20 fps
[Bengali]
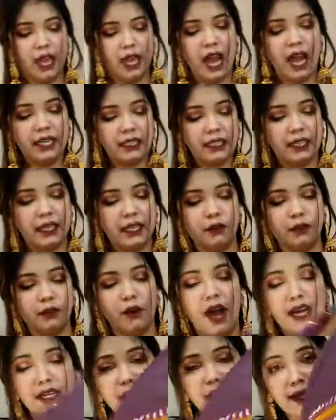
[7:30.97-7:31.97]
যে আটকা তো
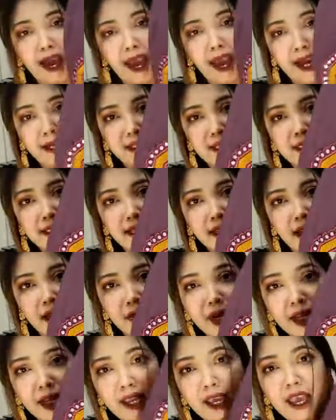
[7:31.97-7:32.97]
আটকা একটা
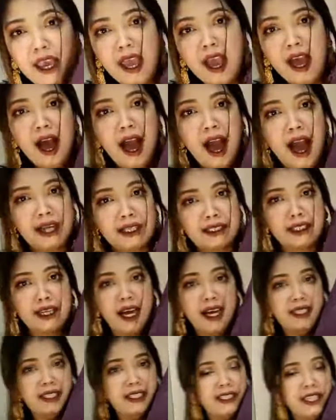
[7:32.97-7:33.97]
জায়গায় মানে
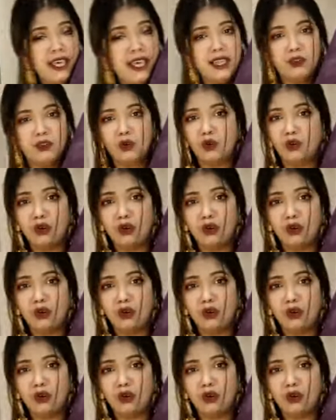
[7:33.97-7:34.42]
আটকাইছে তো